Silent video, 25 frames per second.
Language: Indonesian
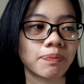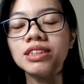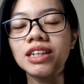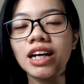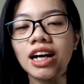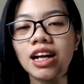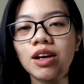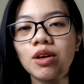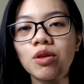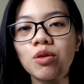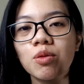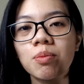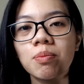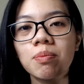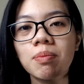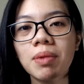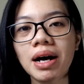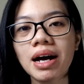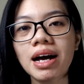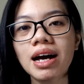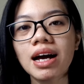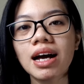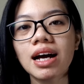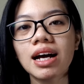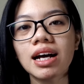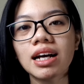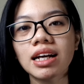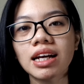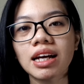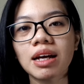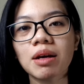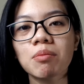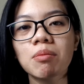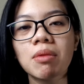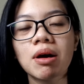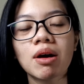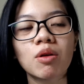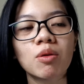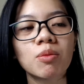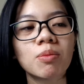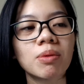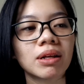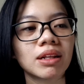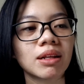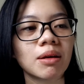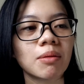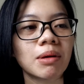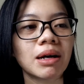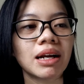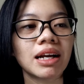Jangan lupa yang baru
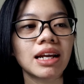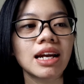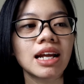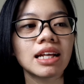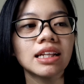pertama kali